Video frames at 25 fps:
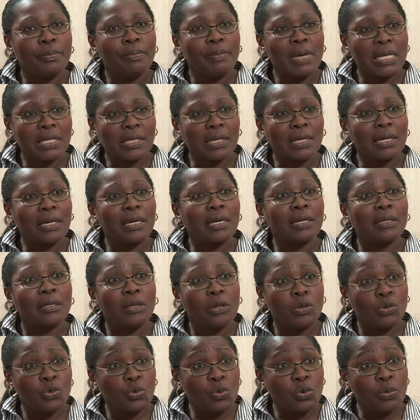m'inscrire
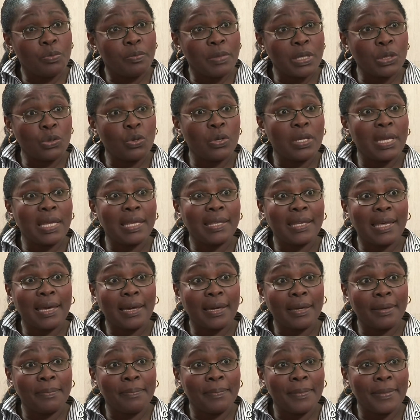dans une maison
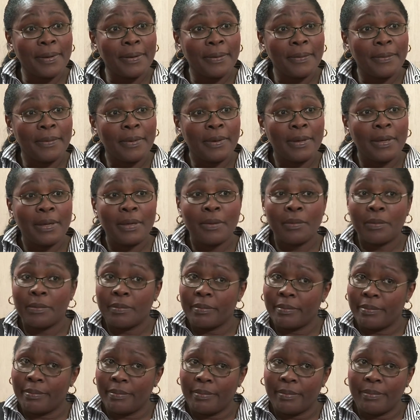d'intérim
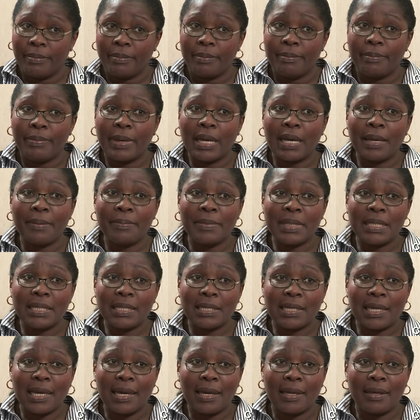
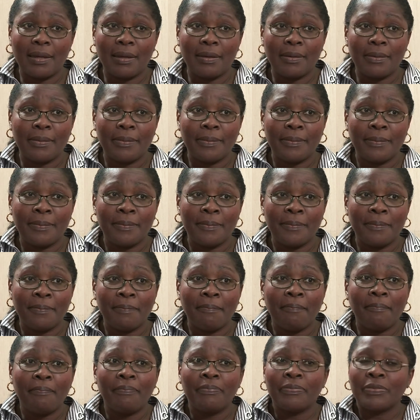paramédicale.
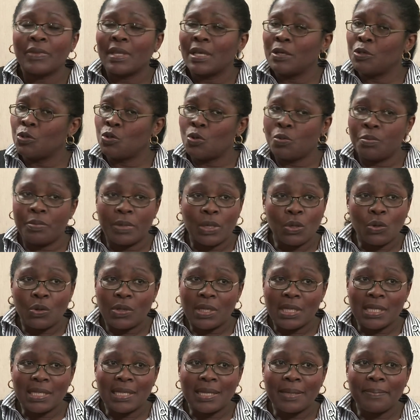Oui. Je ne m'y
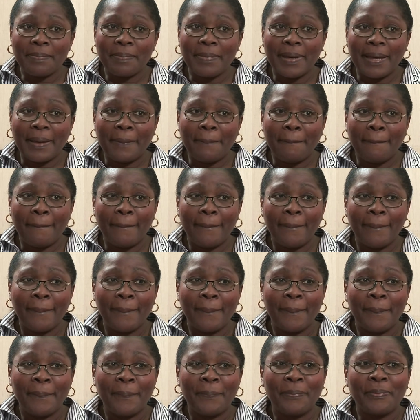connaissais pas.
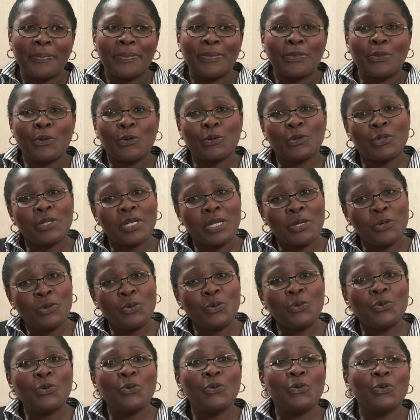Donc j'ai
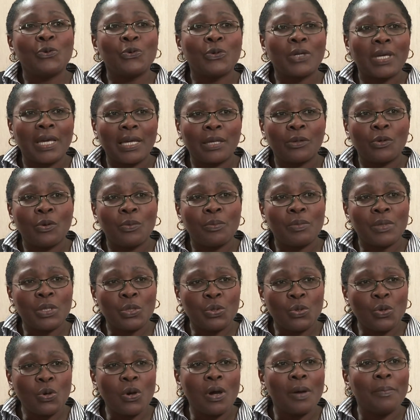eu quelques
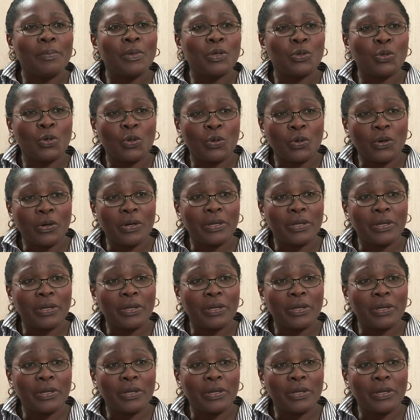missions en maison de